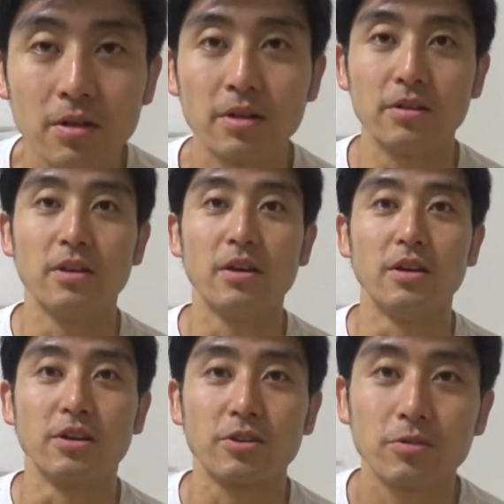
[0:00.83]
はい、
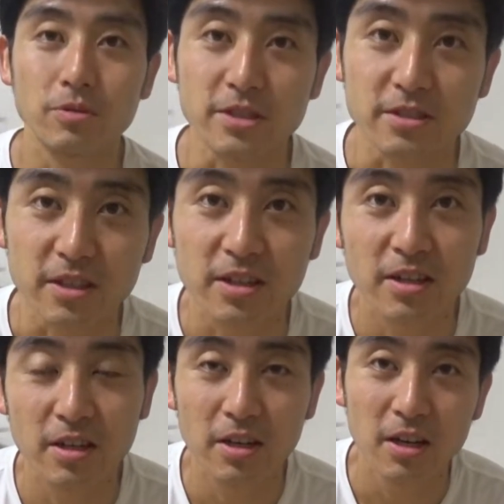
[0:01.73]
えー、今日はですね、
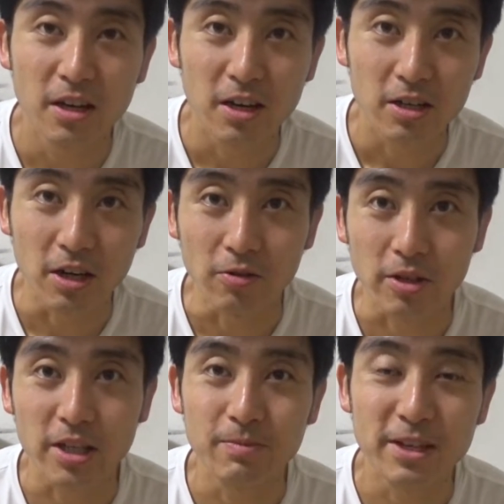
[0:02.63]
あの、
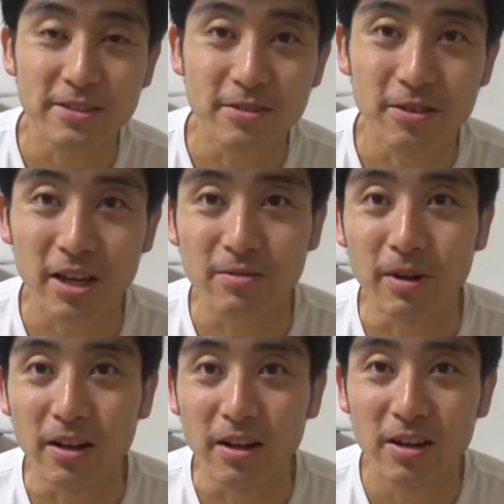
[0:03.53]
鬼滅の刃の映
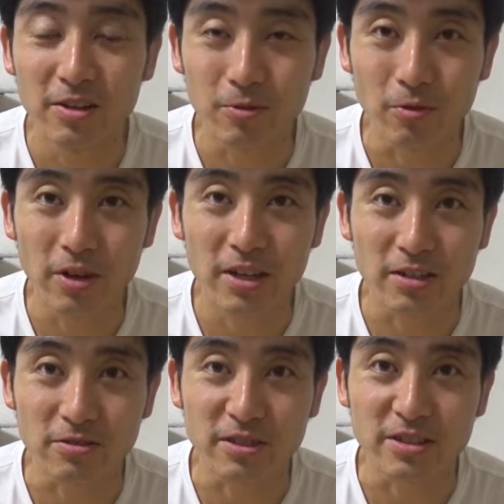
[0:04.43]

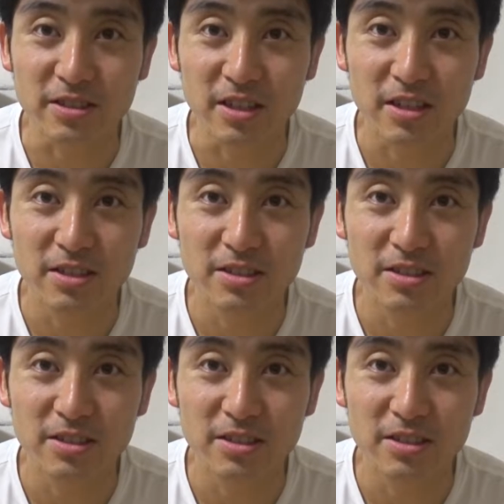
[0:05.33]
画のですね、